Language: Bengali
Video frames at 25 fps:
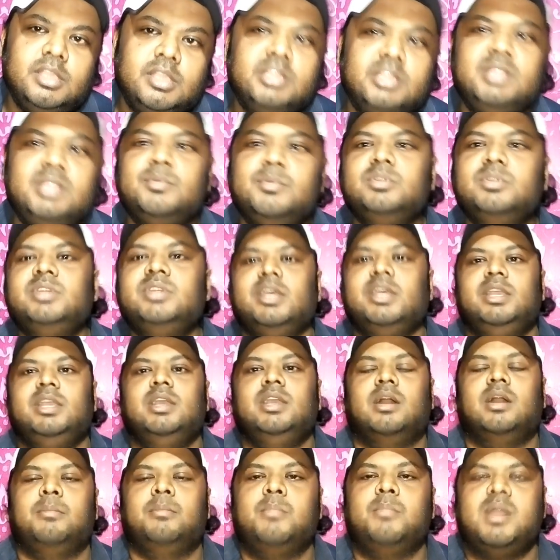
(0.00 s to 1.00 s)
ইতিমধ্যেই
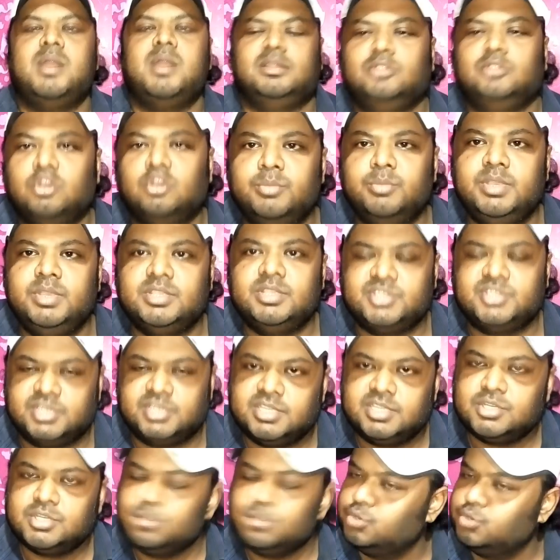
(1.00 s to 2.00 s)
মাধ্যমিক
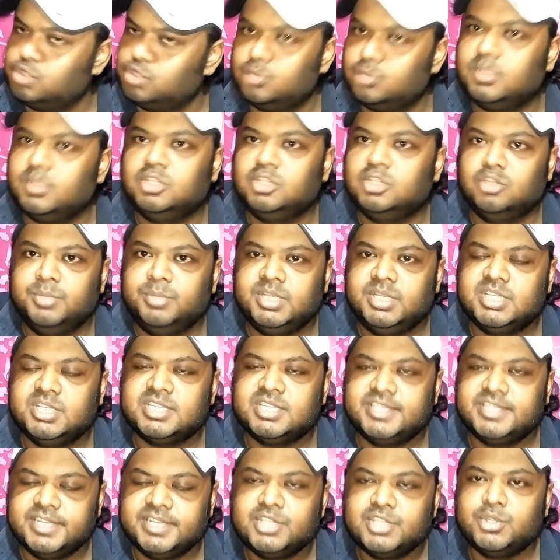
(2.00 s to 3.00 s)
শেষ উচ্চ মাধ্যমিক
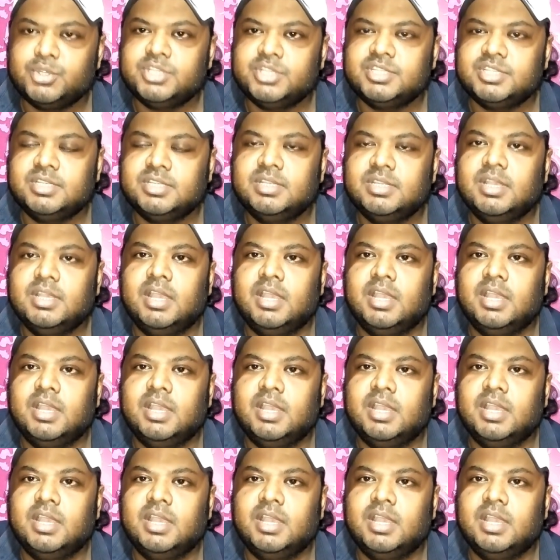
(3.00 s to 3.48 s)
শেষ হয়েছে